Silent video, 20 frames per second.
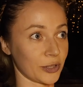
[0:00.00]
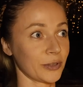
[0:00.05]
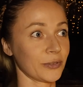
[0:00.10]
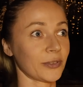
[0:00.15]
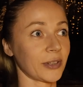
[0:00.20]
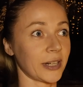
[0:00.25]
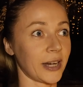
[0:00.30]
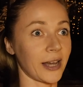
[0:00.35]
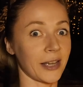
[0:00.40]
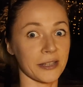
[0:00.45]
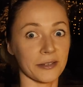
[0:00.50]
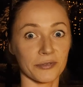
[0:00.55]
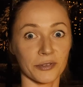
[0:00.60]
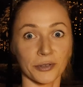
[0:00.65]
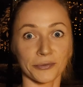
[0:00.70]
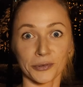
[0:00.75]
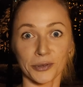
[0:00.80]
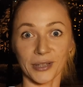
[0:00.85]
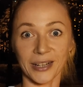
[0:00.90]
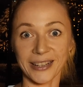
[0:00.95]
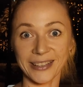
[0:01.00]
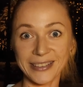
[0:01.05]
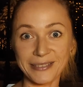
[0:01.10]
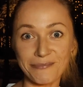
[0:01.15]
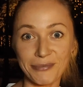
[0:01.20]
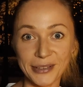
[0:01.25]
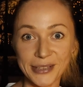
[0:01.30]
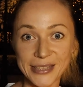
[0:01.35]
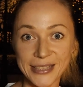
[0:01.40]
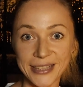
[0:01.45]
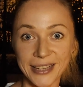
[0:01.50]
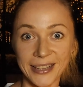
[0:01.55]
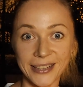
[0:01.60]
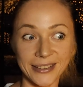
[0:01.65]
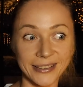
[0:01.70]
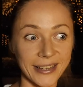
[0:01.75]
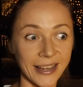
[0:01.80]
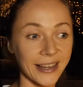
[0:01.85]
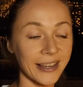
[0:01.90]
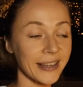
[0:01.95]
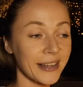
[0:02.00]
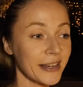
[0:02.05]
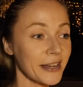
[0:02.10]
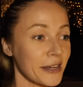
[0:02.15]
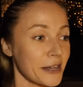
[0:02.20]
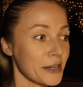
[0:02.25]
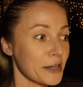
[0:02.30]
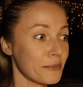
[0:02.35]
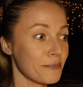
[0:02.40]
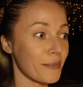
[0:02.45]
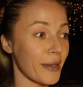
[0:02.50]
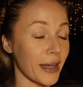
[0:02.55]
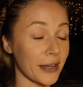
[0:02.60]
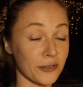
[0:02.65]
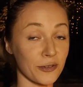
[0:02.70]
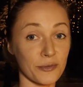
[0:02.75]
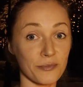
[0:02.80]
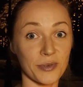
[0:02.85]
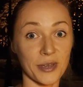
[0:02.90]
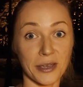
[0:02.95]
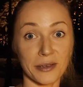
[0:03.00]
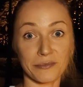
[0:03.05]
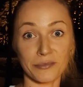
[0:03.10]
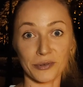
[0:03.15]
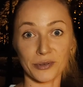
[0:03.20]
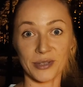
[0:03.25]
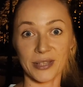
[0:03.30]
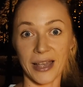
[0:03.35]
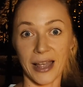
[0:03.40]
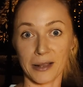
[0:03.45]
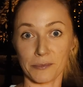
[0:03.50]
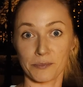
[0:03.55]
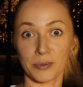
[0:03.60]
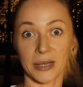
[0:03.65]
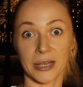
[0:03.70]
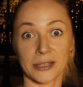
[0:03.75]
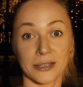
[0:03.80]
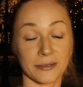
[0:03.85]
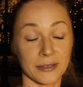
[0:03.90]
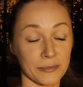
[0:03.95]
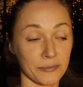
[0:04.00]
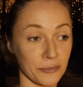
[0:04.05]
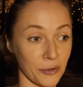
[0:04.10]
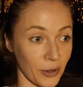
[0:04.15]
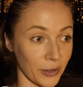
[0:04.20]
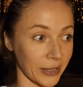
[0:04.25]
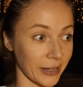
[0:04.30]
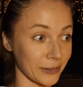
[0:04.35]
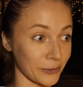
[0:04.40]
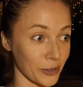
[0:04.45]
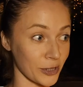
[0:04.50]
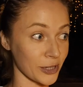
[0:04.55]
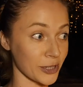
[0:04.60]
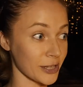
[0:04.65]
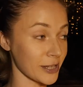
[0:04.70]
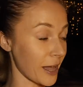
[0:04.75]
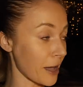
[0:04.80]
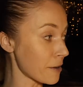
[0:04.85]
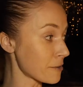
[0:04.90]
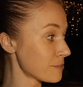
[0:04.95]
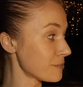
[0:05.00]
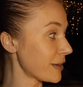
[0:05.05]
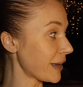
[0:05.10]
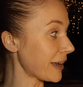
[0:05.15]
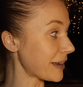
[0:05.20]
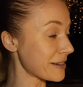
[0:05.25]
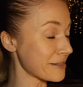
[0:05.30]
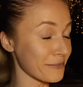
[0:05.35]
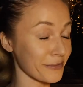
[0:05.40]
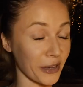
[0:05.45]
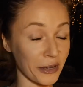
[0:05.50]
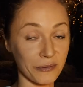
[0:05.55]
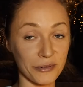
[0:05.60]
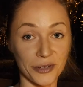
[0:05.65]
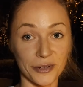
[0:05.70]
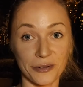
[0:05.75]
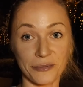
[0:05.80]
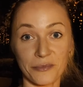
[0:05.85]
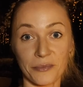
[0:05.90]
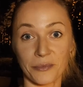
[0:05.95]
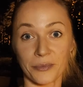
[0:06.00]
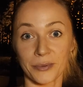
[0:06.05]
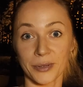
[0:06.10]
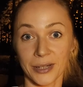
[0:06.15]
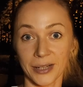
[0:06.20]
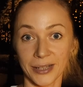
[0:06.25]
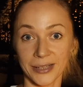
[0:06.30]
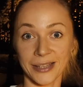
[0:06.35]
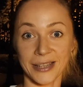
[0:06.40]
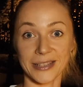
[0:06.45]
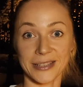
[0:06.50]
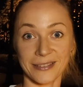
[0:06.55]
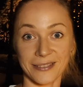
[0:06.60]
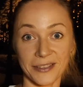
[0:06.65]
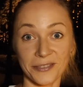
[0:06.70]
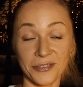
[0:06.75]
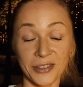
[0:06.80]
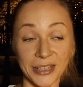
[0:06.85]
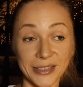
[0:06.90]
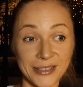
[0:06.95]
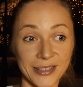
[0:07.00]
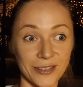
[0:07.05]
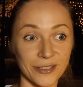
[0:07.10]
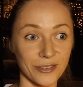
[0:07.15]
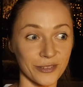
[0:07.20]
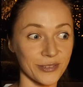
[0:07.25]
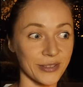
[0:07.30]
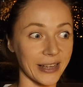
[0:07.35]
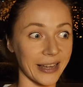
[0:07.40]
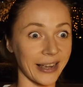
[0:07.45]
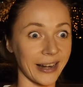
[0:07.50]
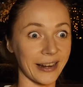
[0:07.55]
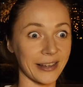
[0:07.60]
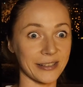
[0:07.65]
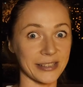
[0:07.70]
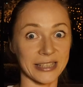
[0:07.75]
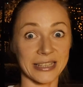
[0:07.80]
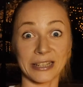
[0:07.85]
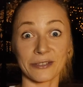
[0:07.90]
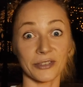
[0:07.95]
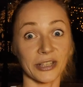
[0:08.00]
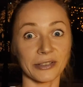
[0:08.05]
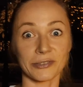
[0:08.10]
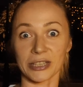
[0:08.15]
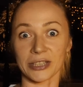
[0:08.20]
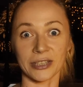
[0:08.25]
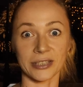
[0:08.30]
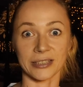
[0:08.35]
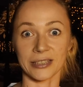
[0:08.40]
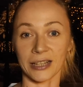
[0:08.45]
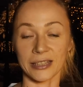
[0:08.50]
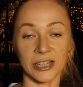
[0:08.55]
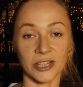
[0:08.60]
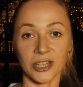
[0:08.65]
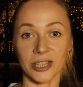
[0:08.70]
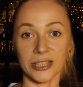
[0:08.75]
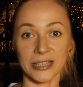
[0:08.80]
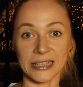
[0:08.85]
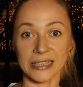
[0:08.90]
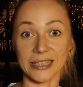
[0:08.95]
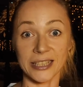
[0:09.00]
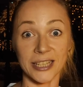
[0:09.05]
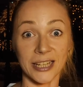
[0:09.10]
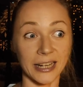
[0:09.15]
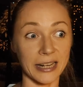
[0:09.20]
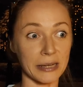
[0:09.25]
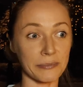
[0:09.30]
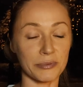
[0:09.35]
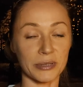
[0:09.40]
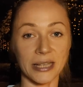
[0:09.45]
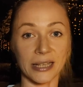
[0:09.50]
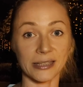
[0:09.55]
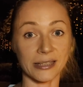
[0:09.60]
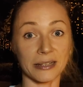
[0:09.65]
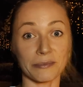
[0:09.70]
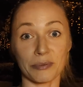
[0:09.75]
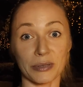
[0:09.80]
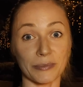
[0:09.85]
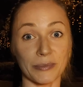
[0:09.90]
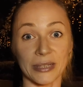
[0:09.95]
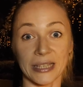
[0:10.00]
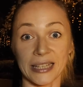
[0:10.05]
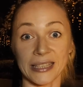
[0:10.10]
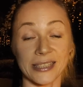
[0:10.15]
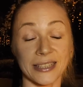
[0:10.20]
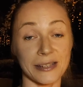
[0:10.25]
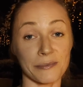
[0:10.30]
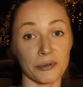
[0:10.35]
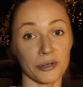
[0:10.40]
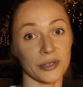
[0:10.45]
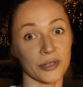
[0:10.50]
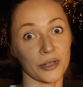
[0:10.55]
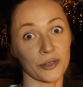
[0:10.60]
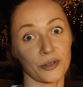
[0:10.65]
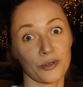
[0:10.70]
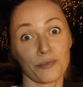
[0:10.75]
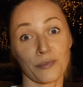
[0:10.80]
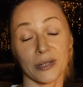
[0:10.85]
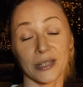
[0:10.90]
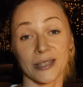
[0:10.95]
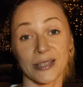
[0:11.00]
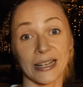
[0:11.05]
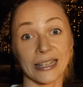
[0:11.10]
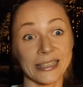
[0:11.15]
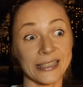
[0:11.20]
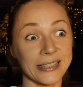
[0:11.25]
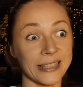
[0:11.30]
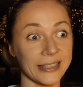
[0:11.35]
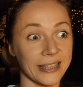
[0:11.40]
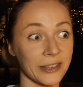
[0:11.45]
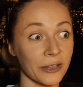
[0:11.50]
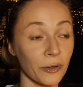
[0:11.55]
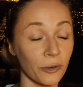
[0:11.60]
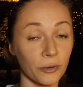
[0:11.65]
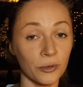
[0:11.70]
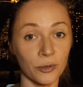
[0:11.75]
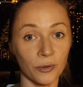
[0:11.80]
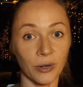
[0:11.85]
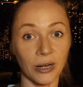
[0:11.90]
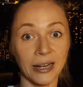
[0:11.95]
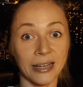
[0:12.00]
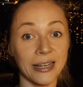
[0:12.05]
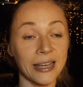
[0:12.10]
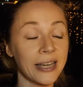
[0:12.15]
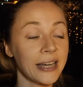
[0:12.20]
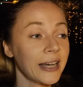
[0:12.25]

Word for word: говоря, не все в Украине потеряно. Мяч умеем буцать, петь немного тоже, да, умеем. В общем, э, есть свет в конце туннеля. Если вы его, конечно, не слышали, обязательно посмотрите. Я просто хочу перезалить этот ролик.